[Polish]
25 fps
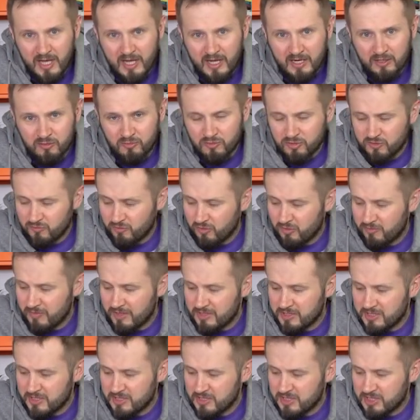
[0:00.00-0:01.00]
arkusz w
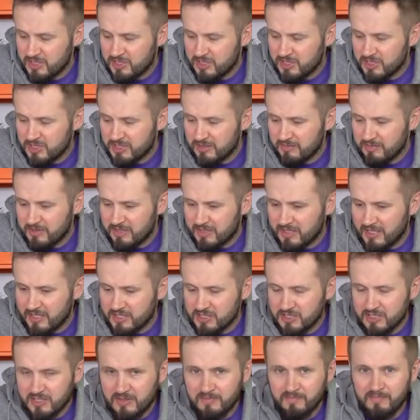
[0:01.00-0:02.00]
formacie 10 na
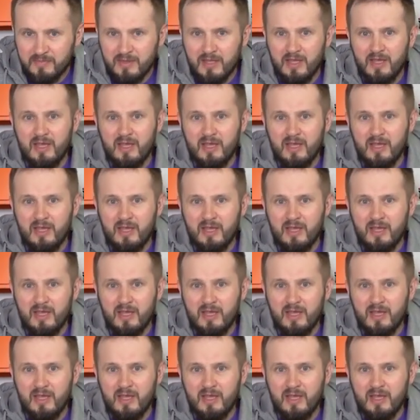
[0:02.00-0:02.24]
15